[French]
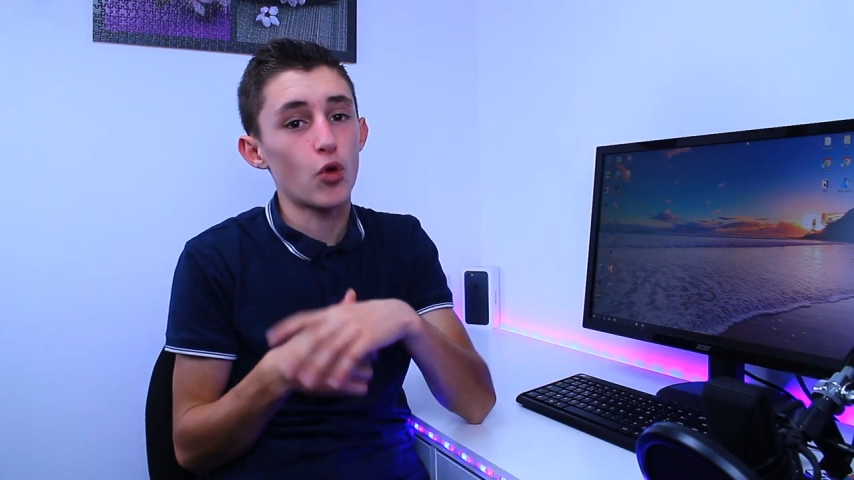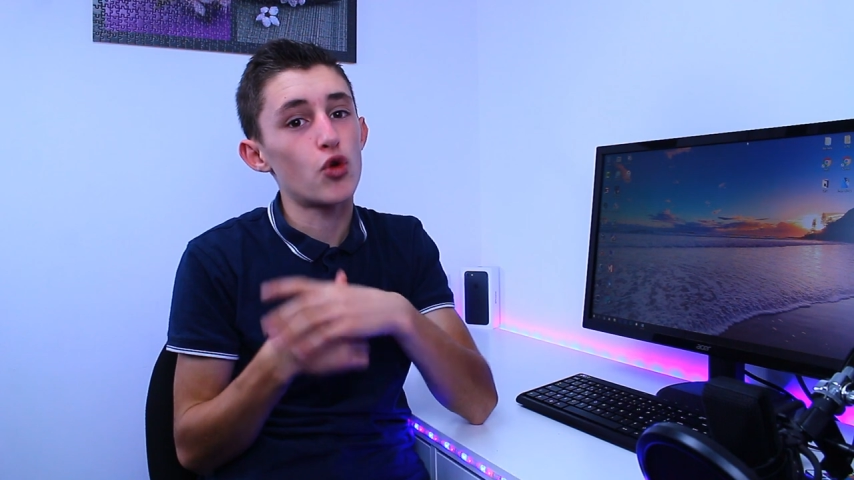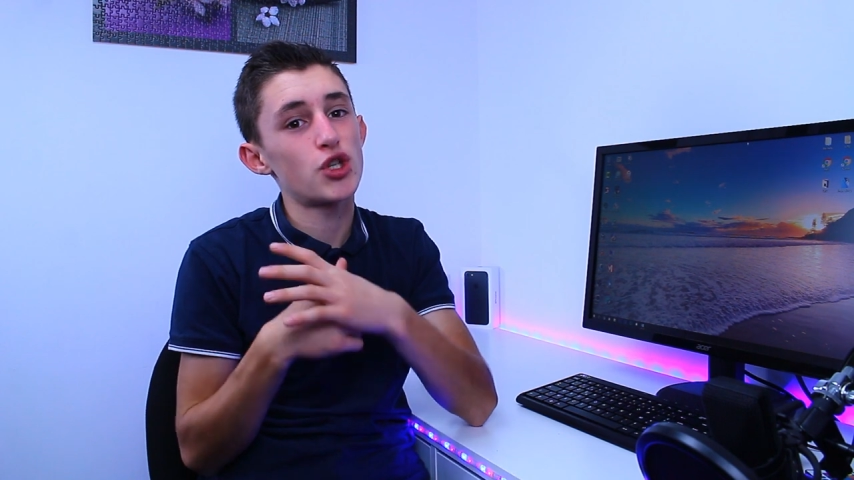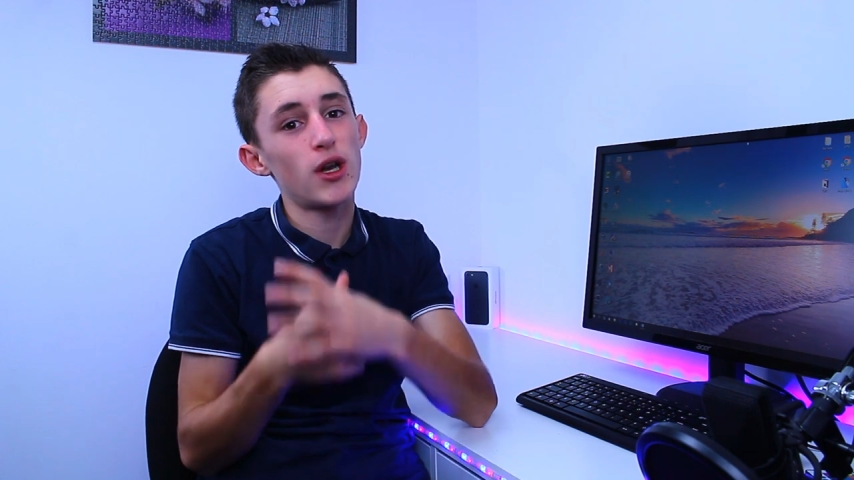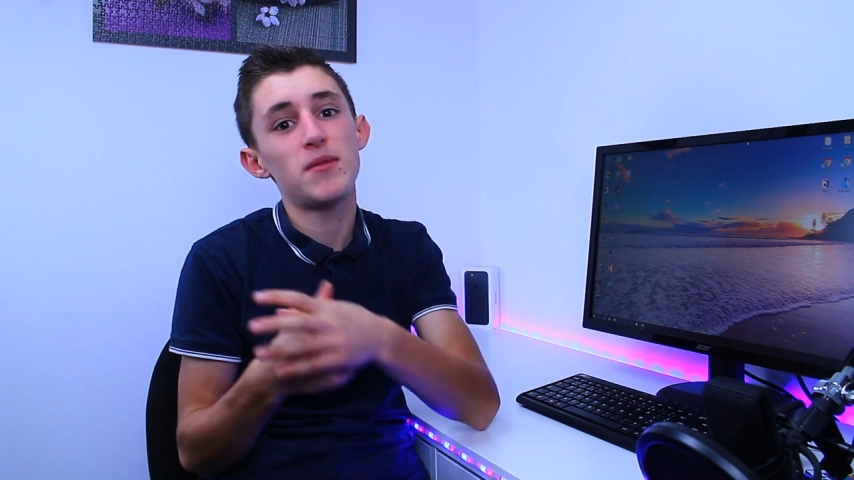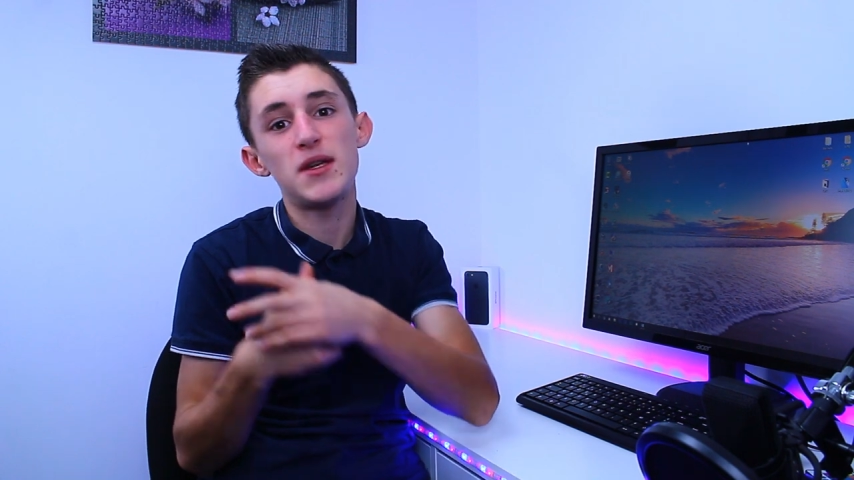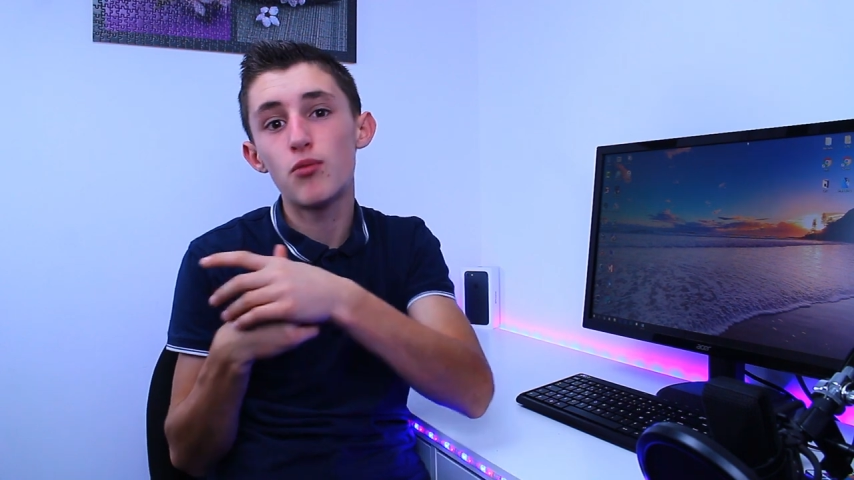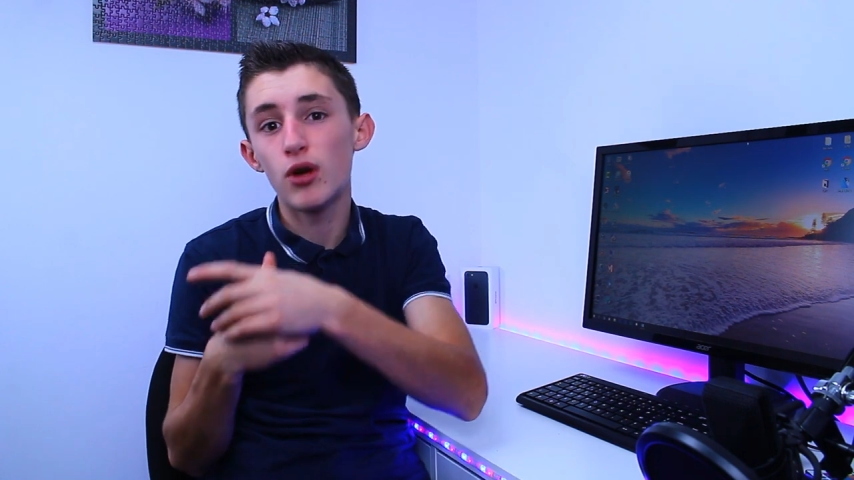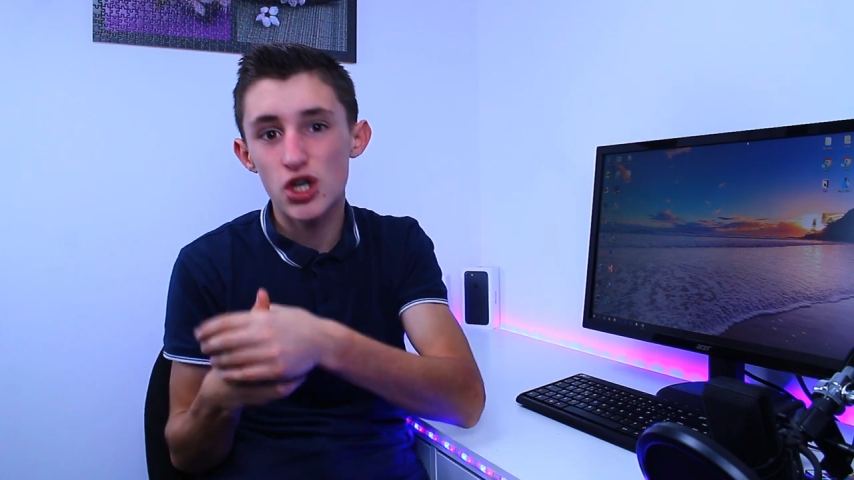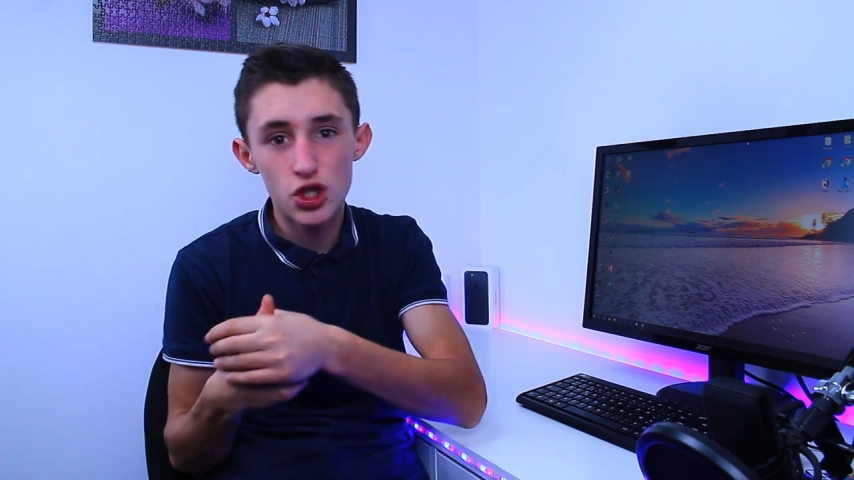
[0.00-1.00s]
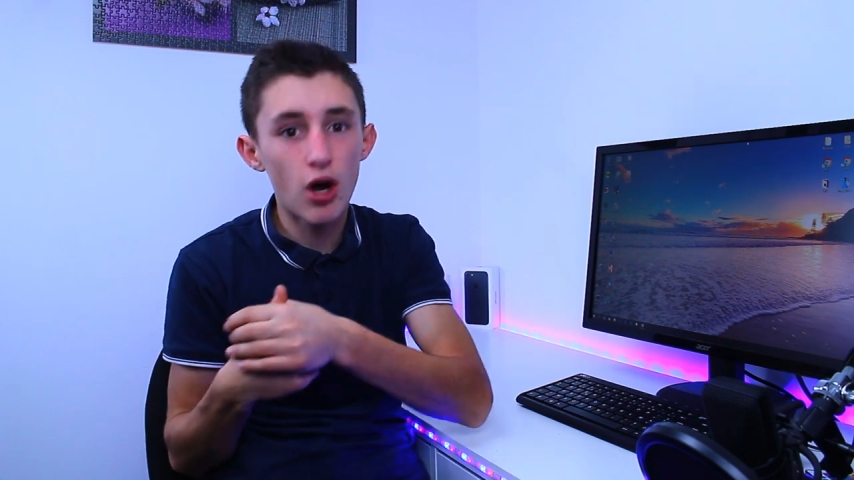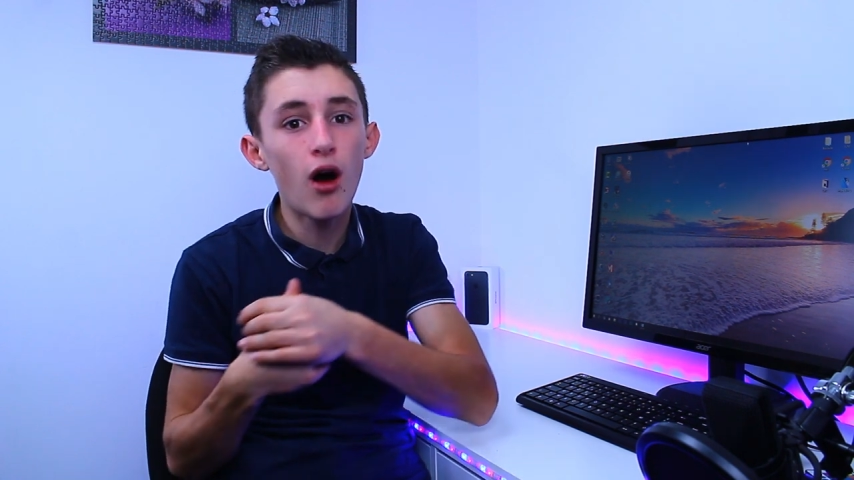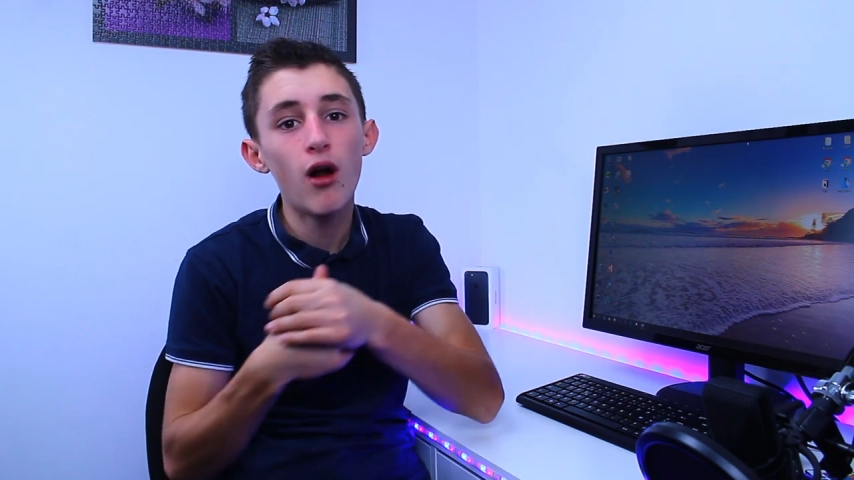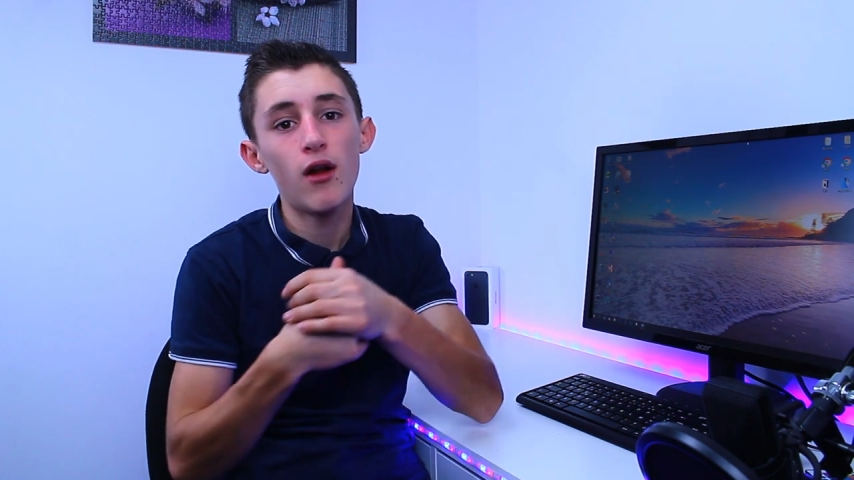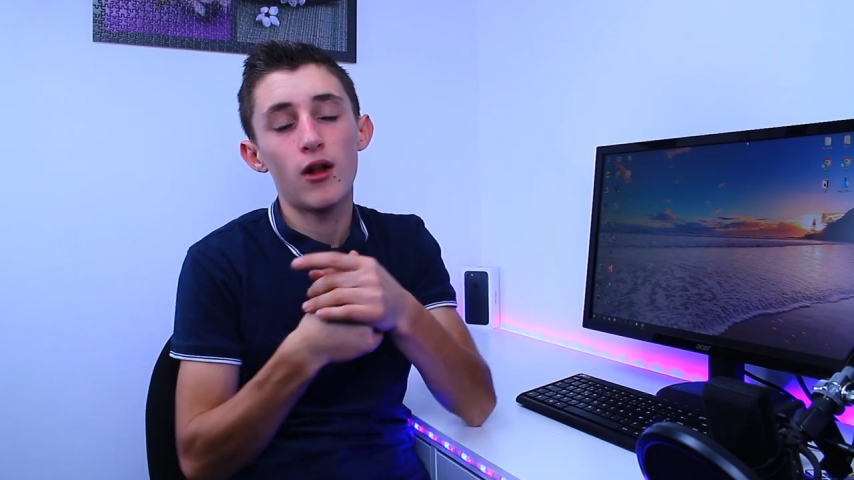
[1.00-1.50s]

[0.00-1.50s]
On gêne un petit peu les gens,